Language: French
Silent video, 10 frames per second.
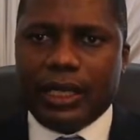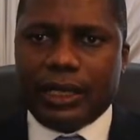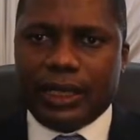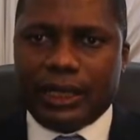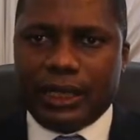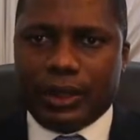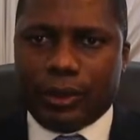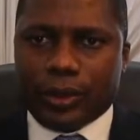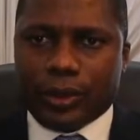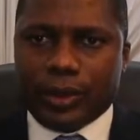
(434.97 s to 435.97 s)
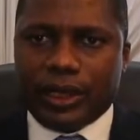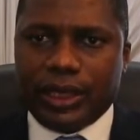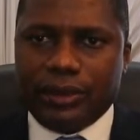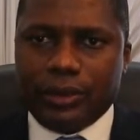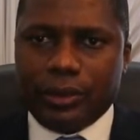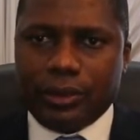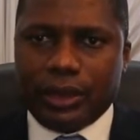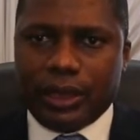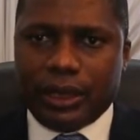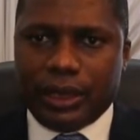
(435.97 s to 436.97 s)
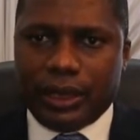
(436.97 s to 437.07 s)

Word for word: des idées constructives ou des,